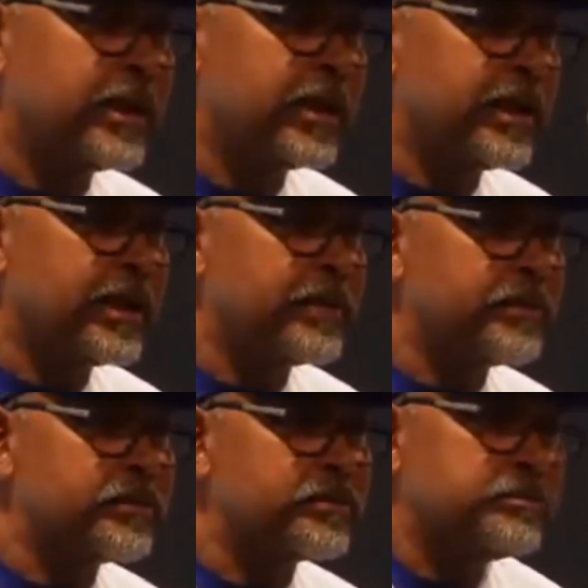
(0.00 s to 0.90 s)
Ah,
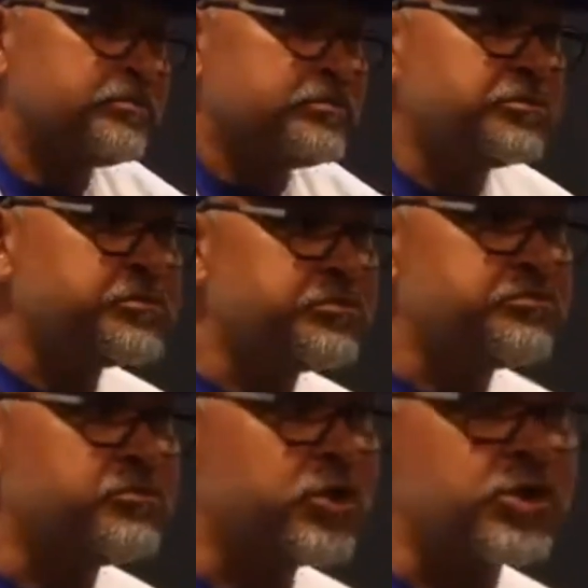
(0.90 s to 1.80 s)

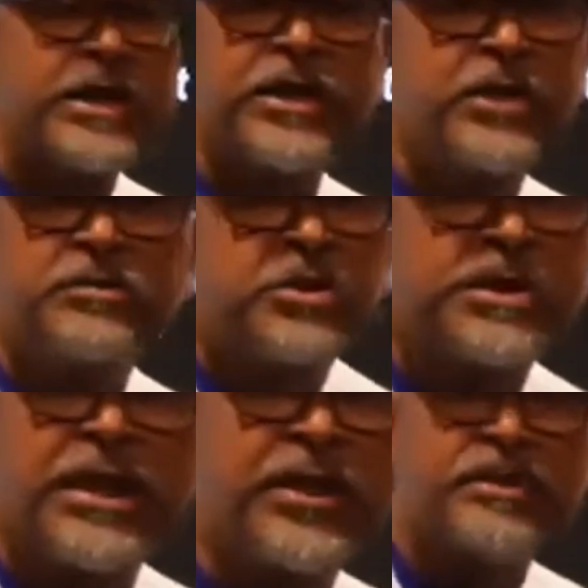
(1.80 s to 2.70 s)
no salió, no
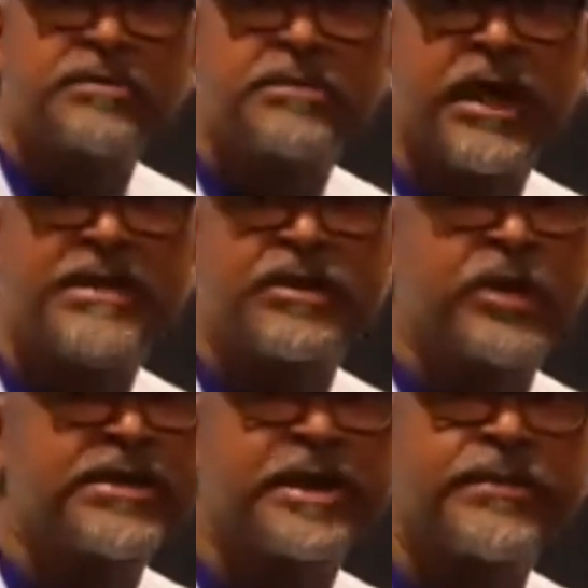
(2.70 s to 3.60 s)
salió, nada se
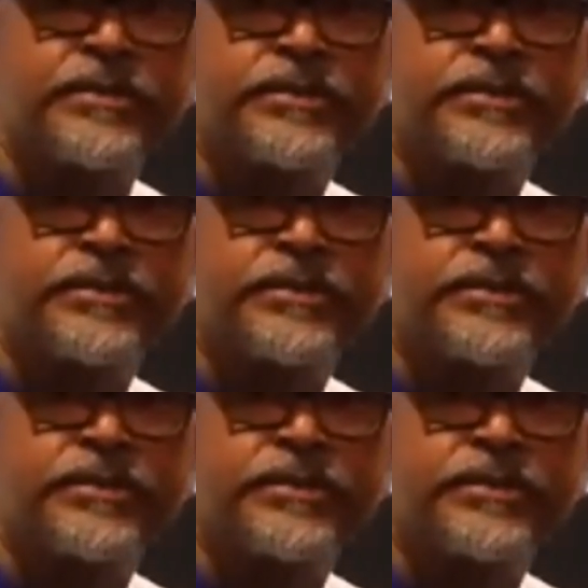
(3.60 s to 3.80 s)
puede hacer.